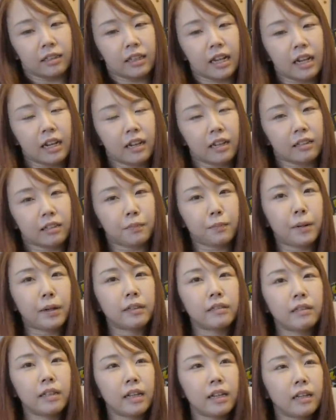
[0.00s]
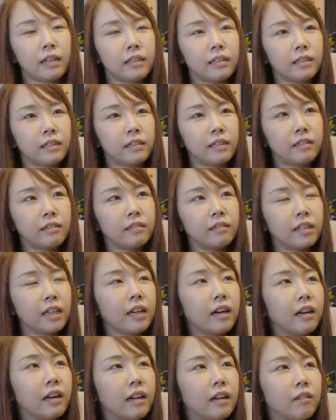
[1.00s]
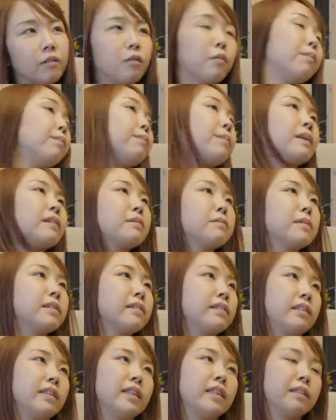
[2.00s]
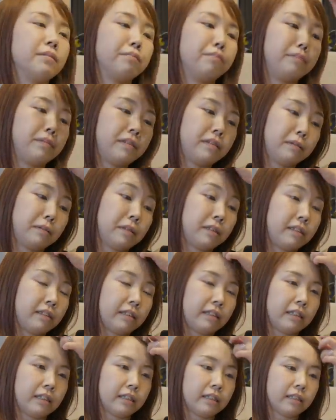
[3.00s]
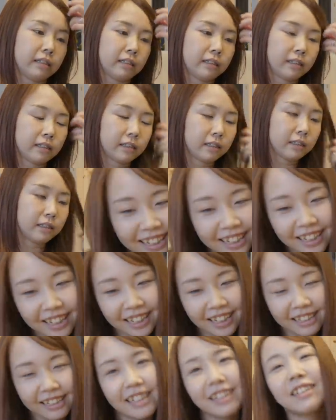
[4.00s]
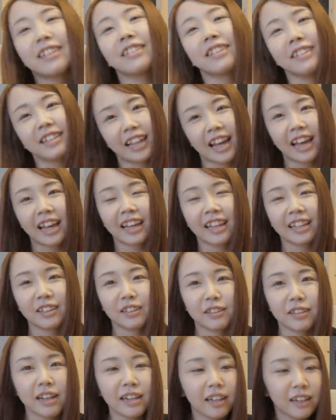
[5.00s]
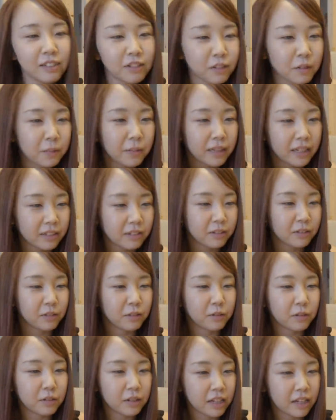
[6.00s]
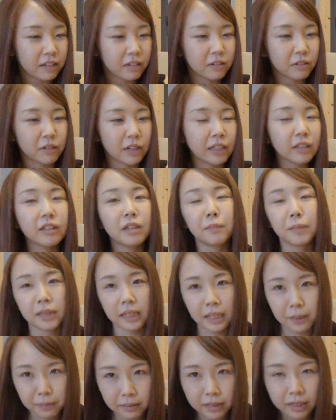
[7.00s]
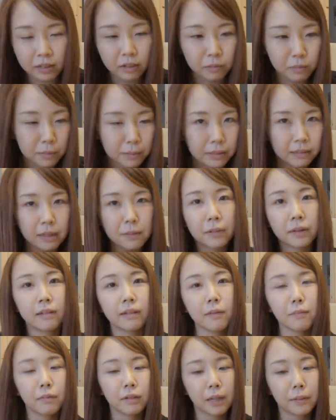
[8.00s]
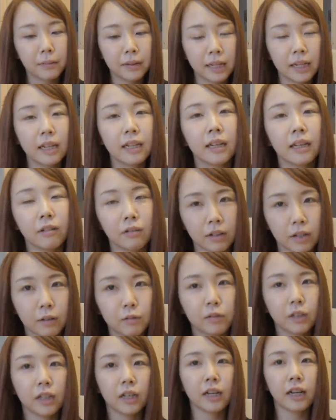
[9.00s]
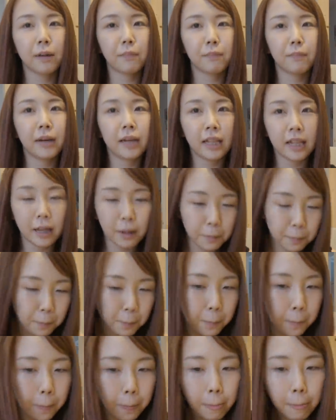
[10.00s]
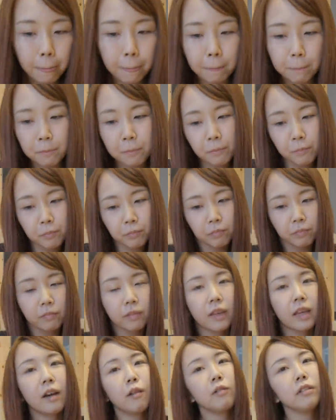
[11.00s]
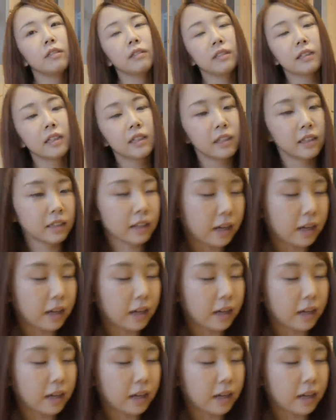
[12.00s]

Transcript: 誰かスパルタしてくんないかななんかバシバシビシビシということで、えっ、と、三角チョコパイね、ちょっと残り、ちょっと後でまた食べたいと思います。今全部食べきれないので、お腹がいっぱいで。いや美味しかっ